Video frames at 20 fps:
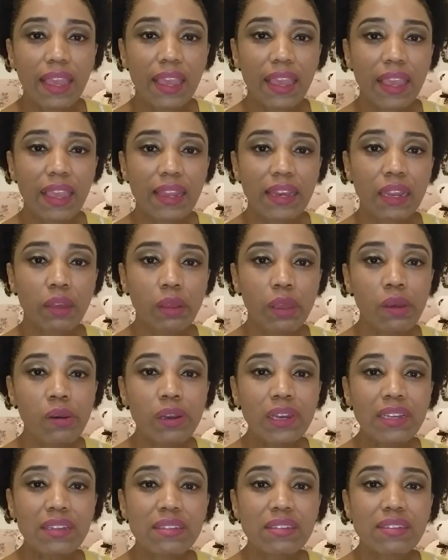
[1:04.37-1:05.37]
é, não é
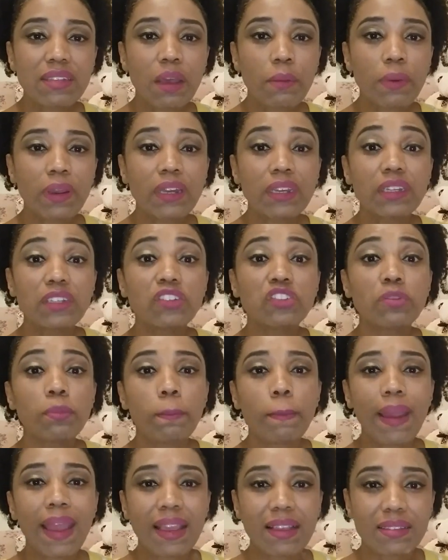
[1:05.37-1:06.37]
alcançar uma grande
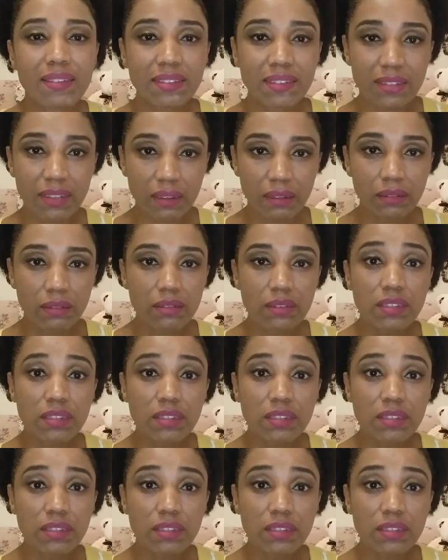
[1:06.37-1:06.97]
massa.